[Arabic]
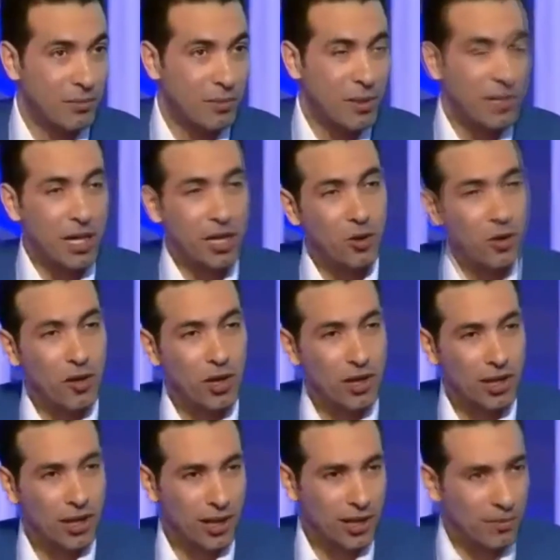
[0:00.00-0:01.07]
وفعلا
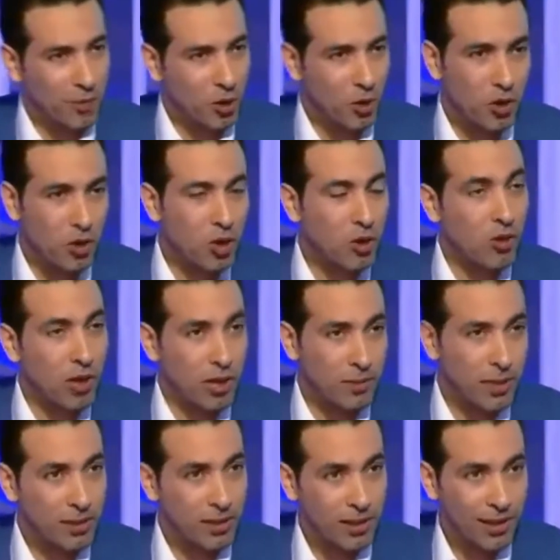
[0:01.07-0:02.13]
كلام ابو تريكه
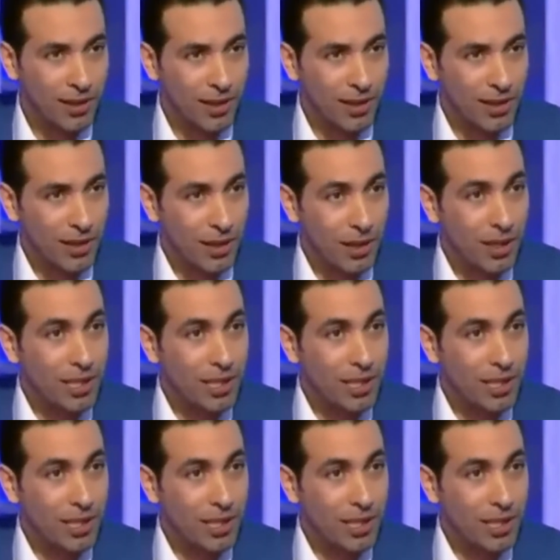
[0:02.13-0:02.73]
ما فيهوش